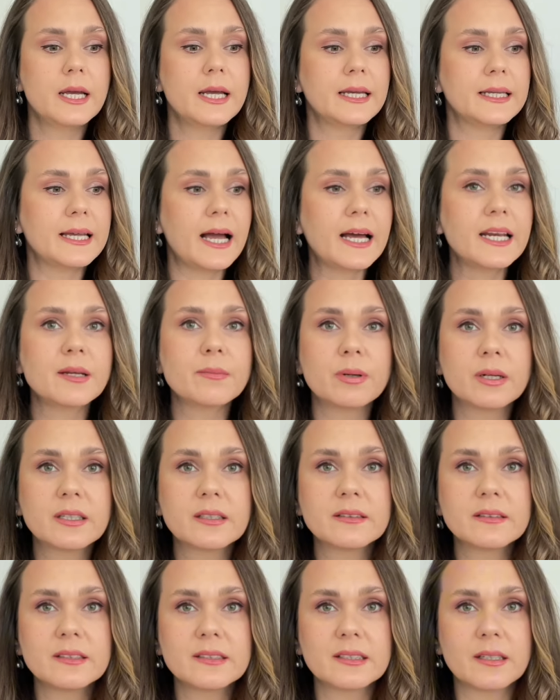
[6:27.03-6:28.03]
Yani
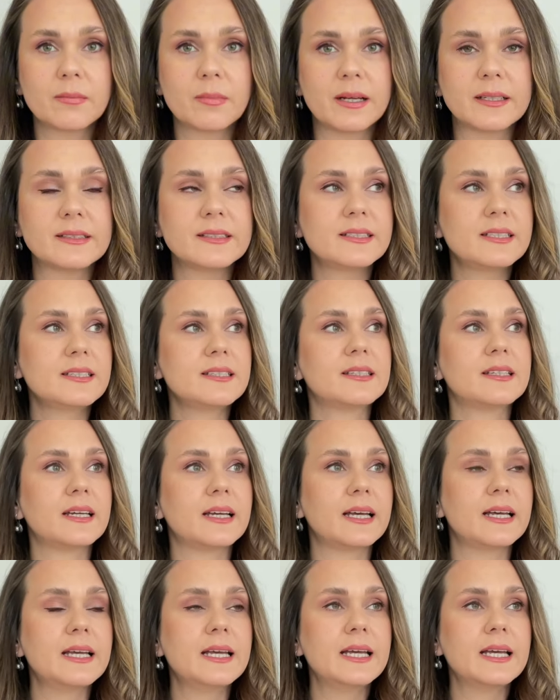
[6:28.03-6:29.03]
bakıldığı zaman siz
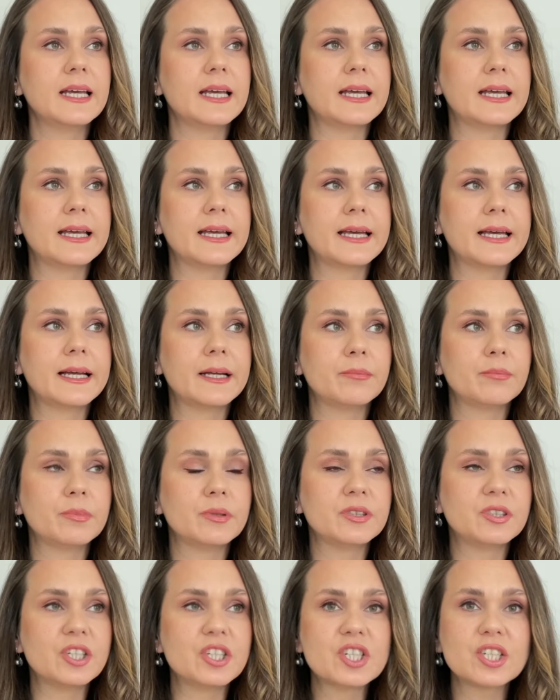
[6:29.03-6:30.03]
de e,
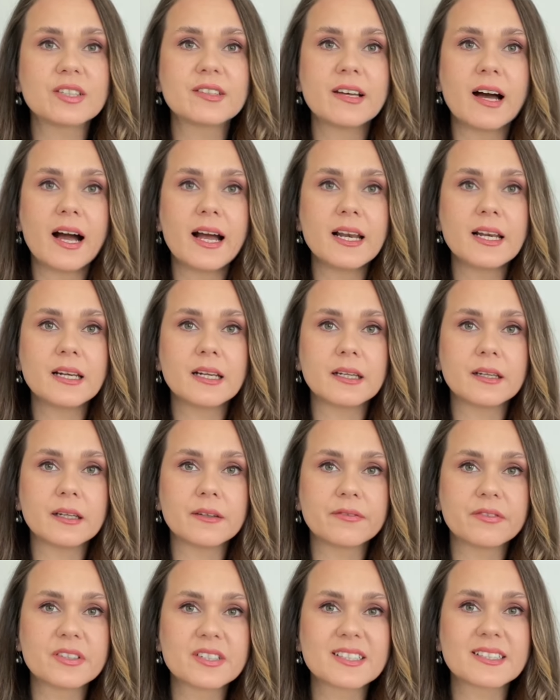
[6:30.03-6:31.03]
dijital
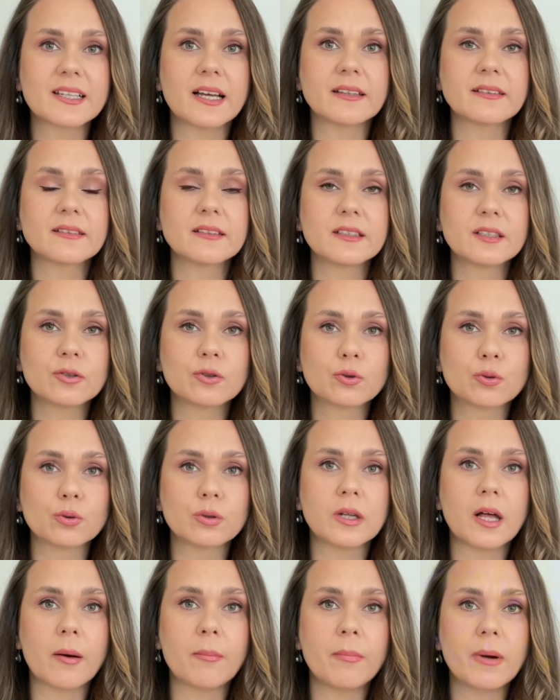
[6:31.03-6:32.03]
fırsatları
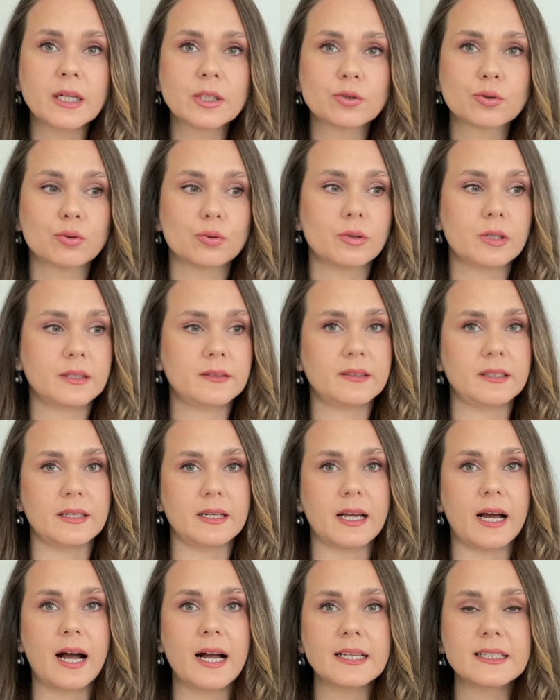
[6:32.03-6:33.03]
kullanmak
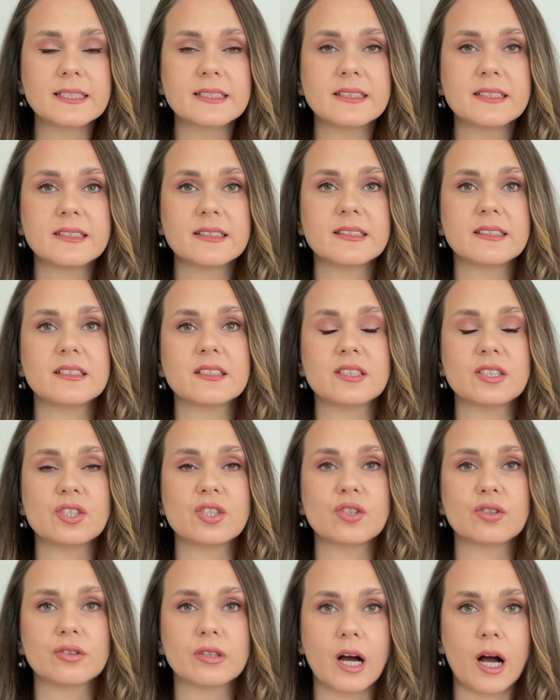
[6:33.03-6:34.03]
suretiyle hangi sesiniz
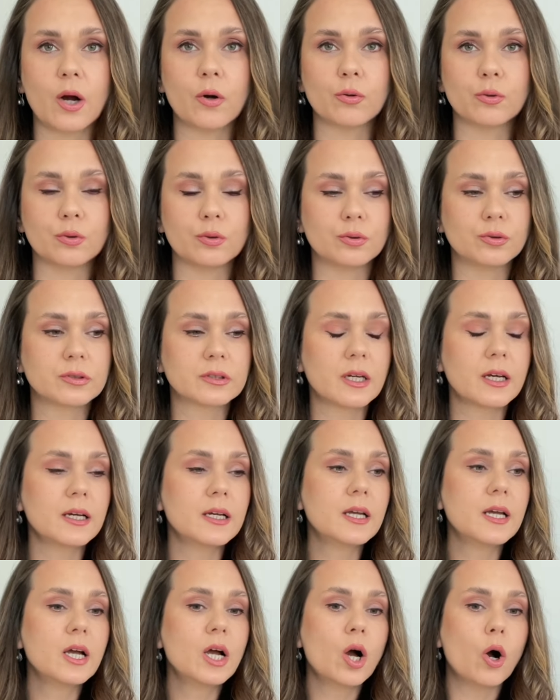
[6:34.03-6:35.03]
için daha uygunsa
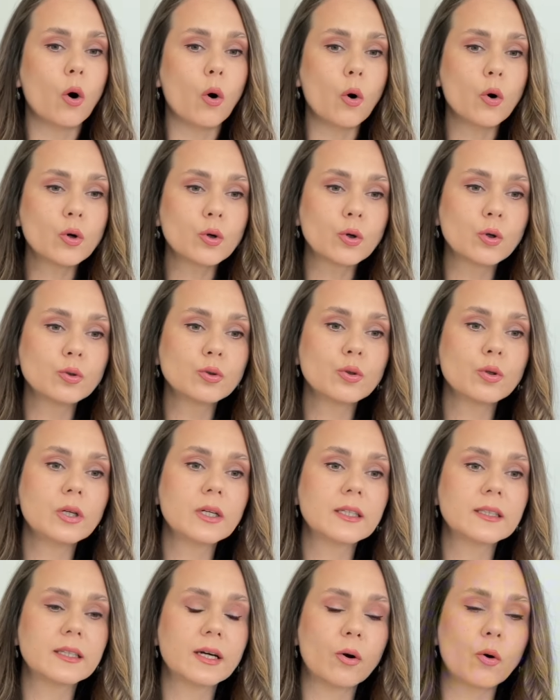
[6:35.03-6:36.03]
o
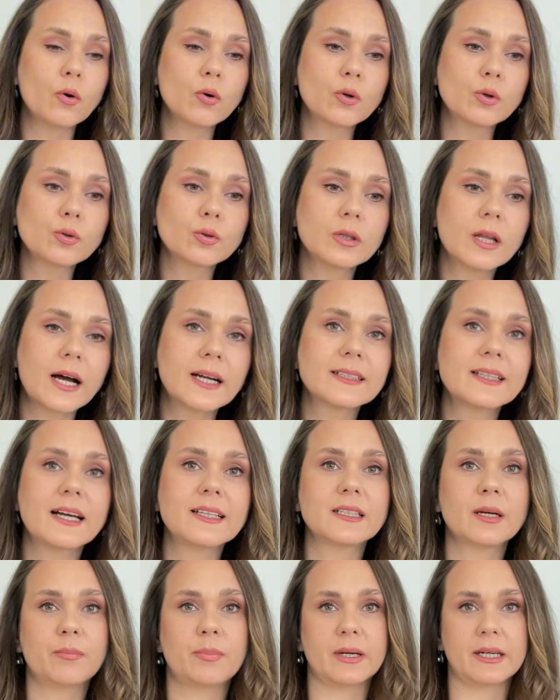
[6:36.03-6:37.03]
konuyla da, o konulardan
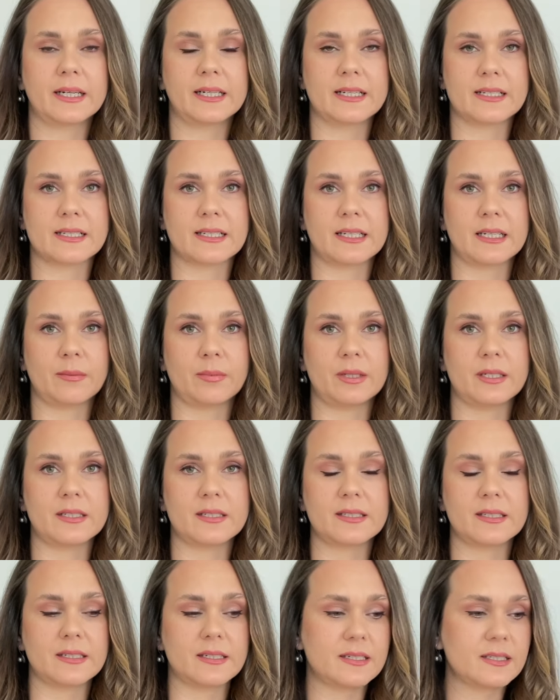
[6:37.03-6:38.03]
da para
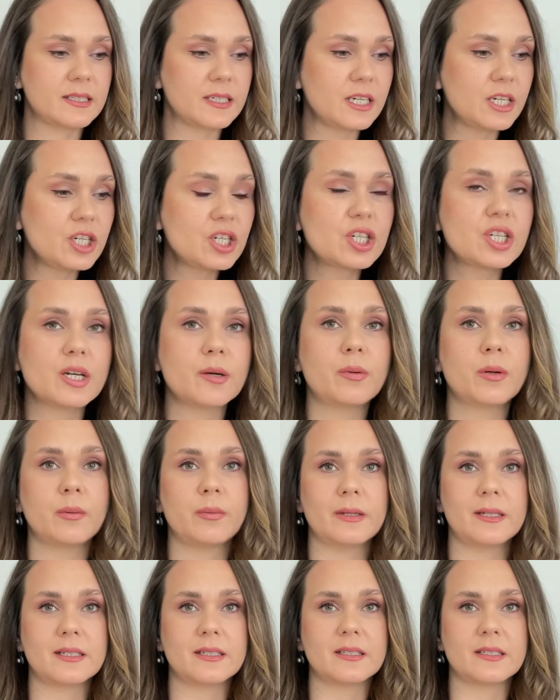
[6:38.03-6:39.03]
kazanabilirsiniz, iş
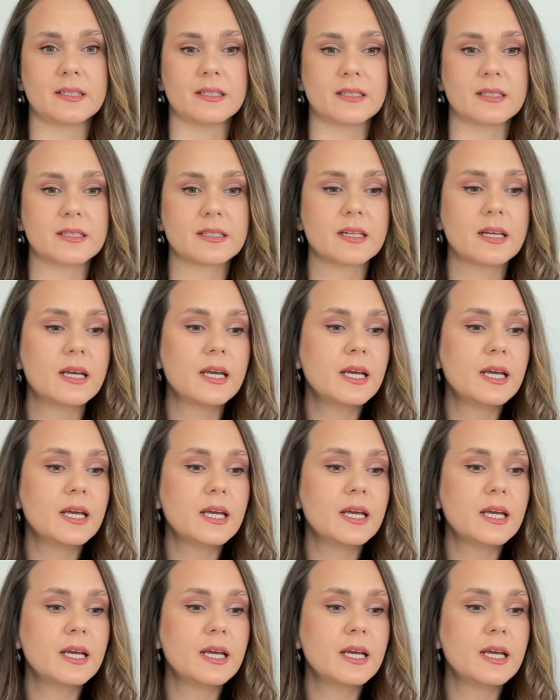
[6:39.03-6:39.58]
yapabilirsiniz.